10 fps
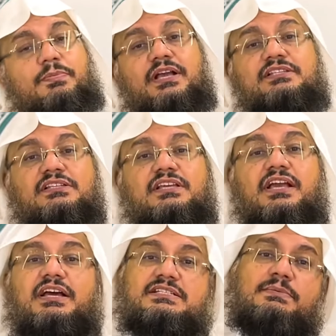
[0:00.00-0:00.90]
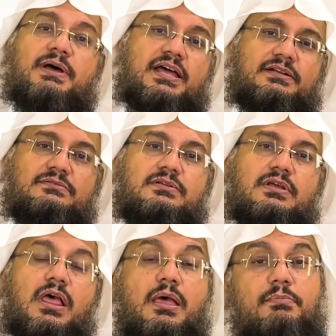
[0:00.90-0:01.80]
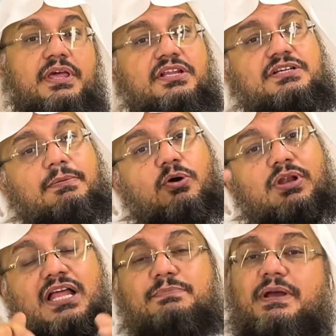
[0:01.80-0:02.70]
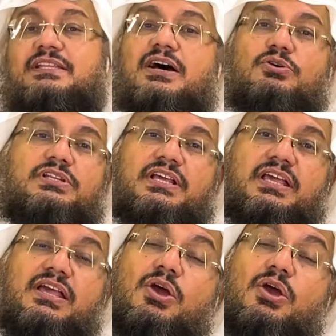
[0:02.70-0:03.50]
फेंक देती है घर से बाहर फिर जब औलाद पैदा होते हैं